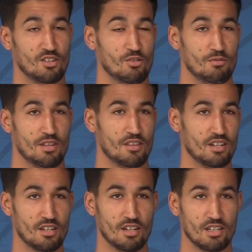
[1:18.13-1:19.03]
COVID
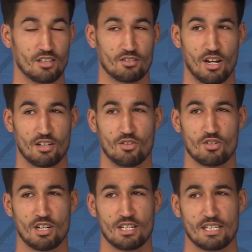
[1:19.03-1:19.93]
y entre otras
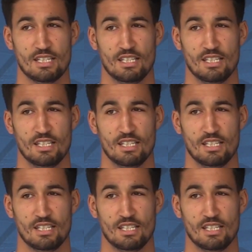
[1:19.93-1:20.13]
cosas,